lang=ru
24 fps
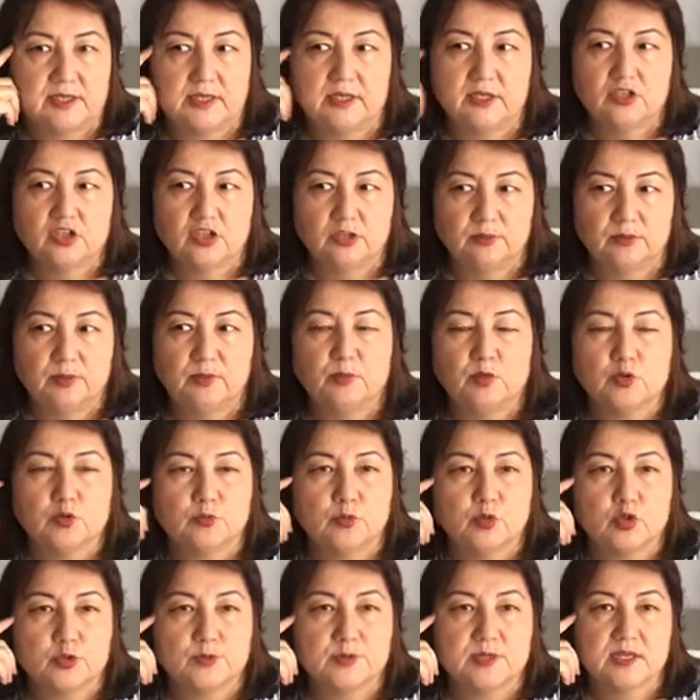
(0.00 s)
Конечно, мы
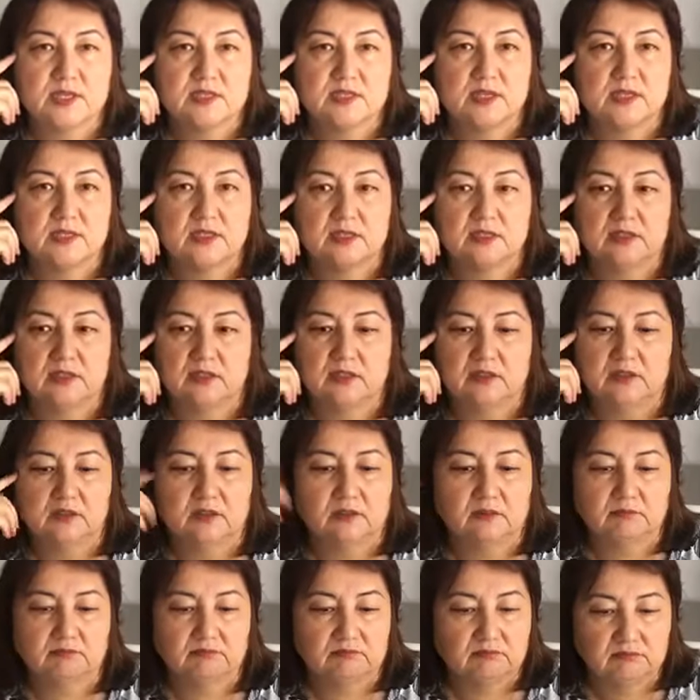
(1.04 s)
можем сказать,
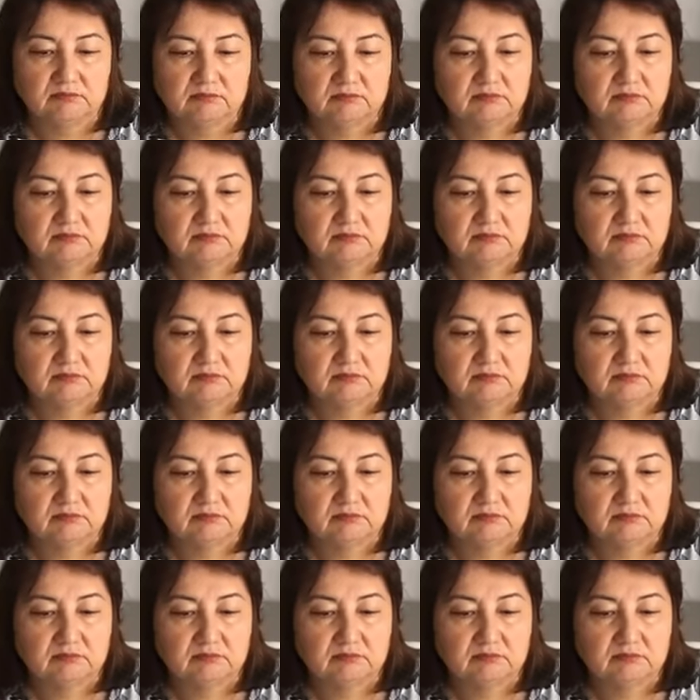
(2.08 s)
это